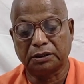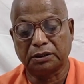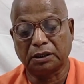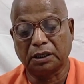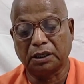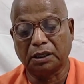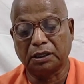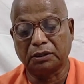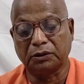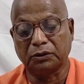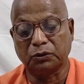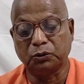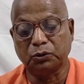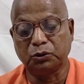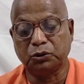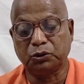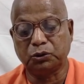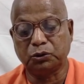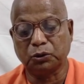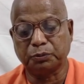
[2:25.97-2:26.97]
তাহার
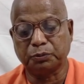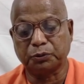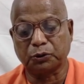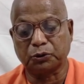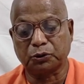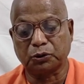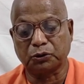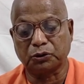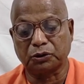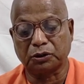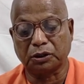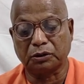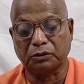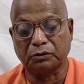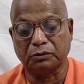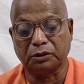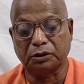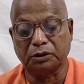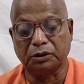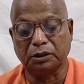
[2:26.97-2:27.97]
উচ্চ প্রশংসা
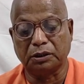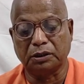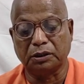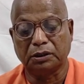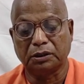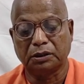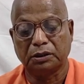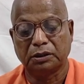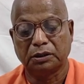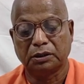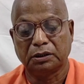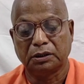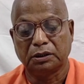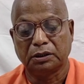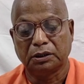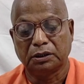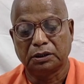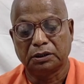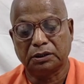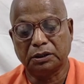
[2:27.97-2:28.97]
করিতেন
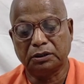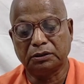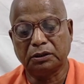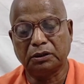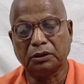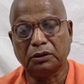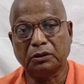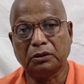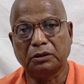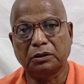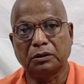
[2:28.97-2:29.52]
সেজন্য